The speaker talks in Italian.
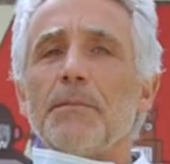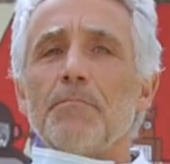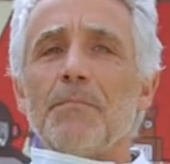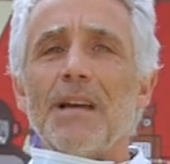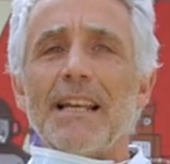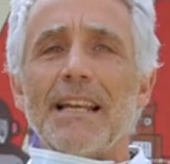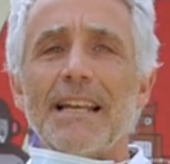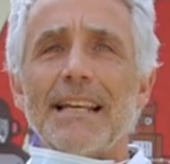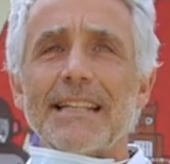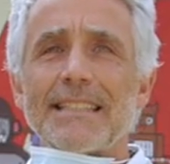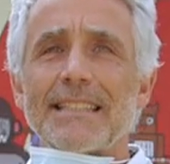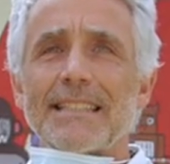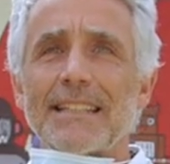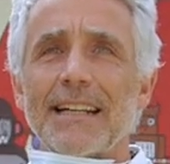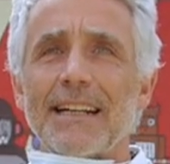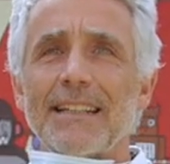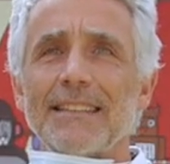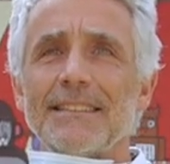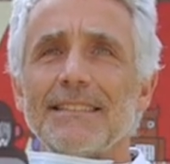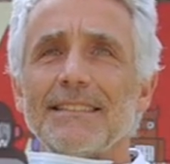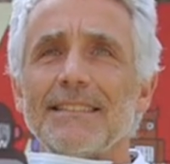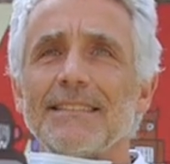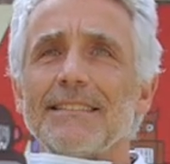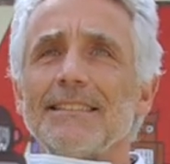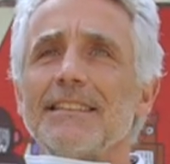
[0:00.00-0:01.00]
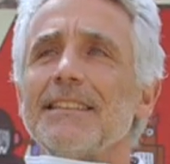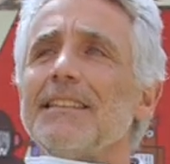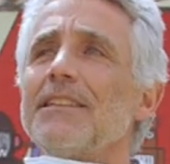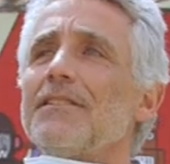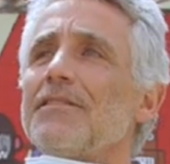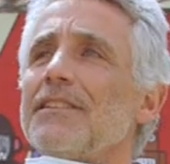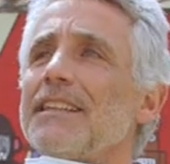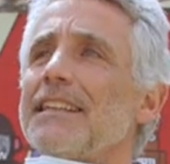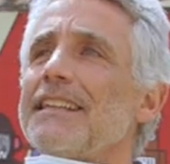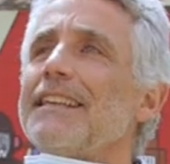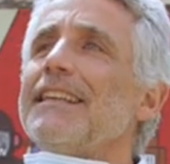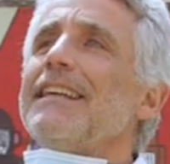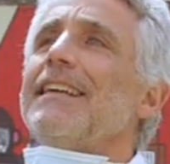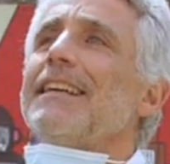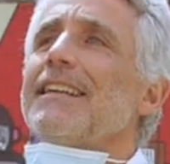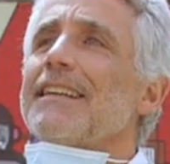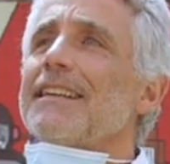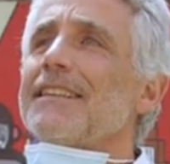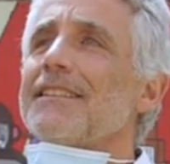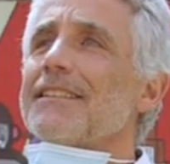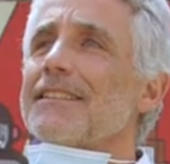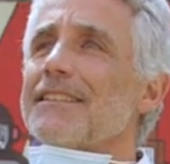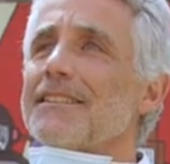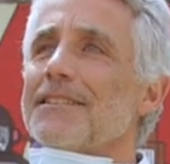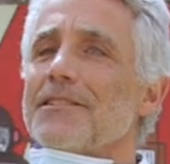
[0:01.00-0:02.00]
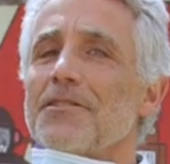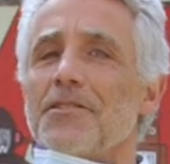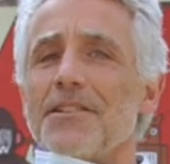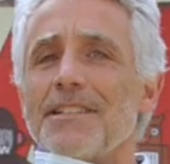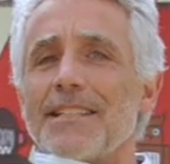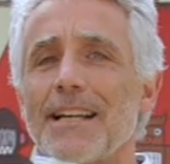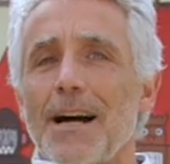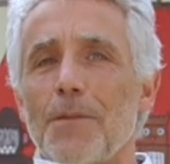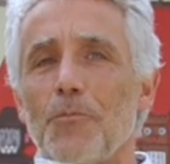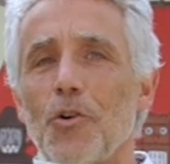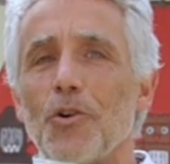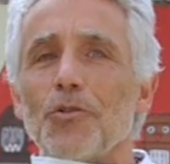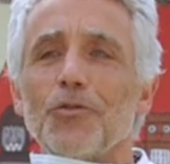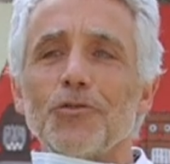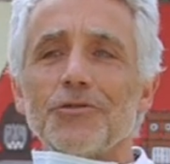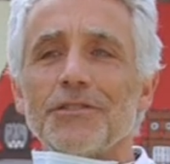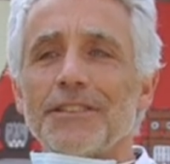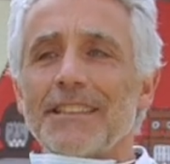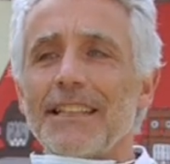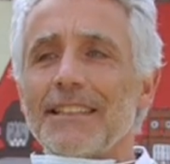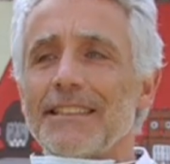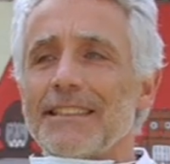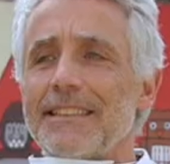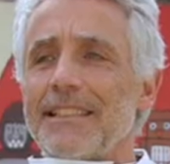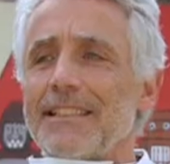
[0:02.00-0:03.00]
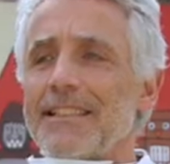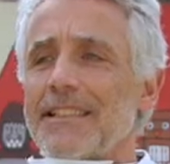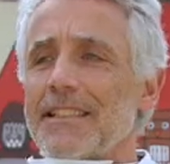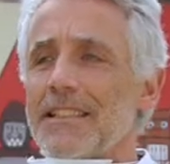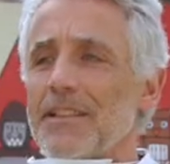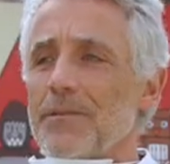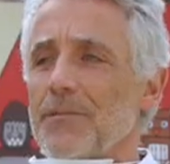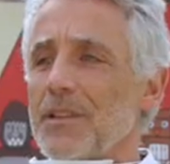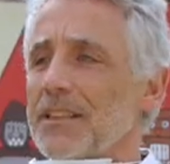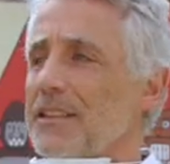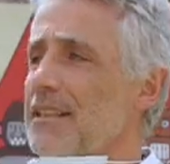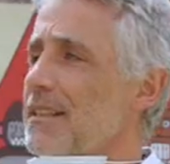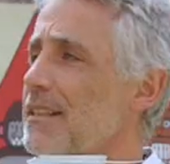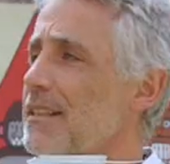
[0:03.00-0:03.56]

di bellezza e quindi noi siamo contentissimi